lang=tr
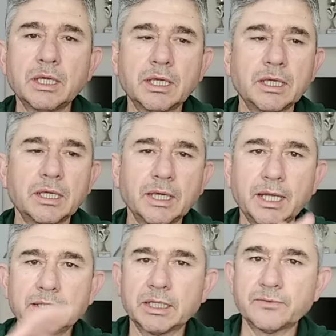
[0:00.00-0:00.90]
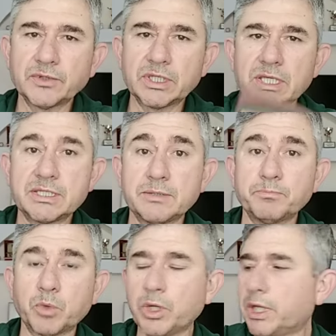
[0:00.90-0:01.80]
e, her tarafını
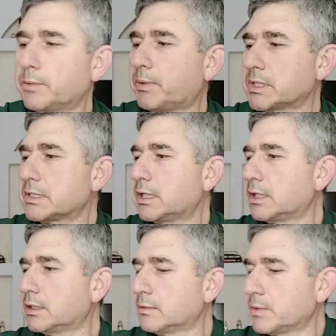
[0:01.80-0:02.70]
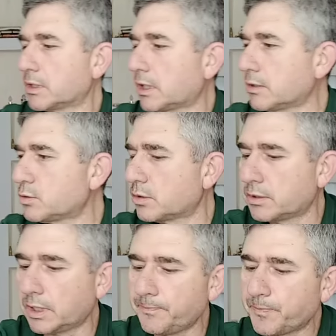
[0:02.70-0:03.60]
kesip boyayıp hazırladığımdan
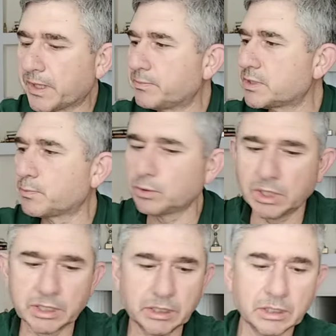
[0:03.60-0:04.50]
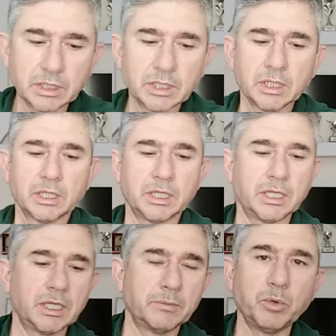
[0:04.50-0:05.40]
sonra biz bunları
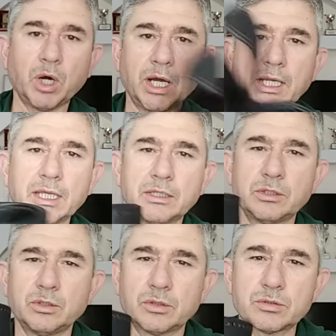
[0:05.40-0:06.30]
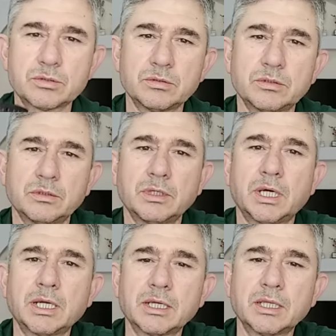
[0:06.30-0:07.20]
e, bu hale getiriyoruz
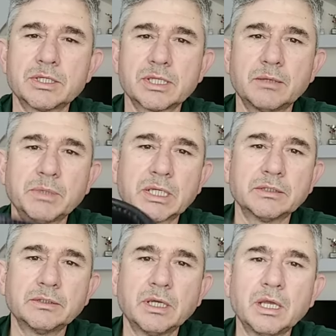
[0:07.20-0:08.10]
arkadaşlar. Bakın